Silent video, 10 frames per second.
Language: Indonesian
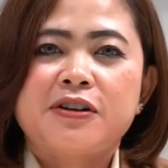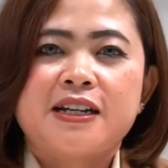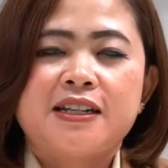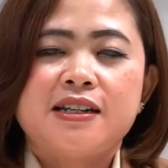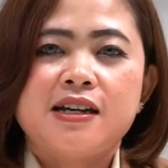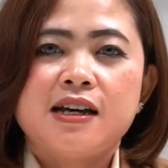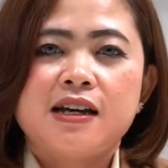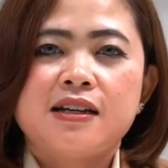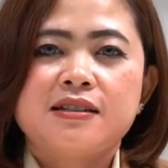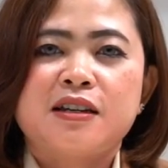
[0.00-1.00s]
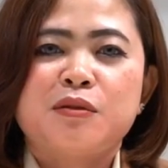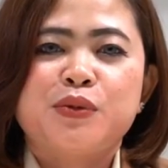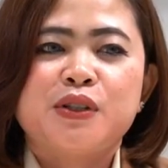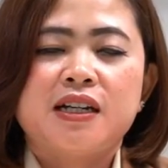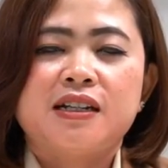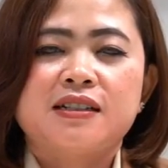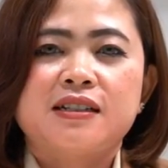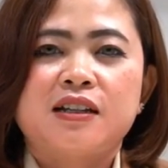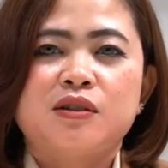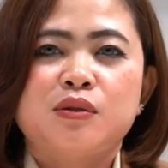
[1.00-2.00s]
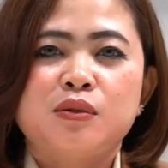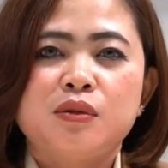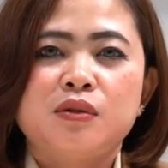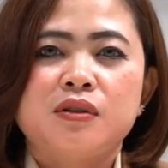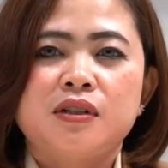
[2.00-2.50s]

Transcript: Farida, saya punya anak satu.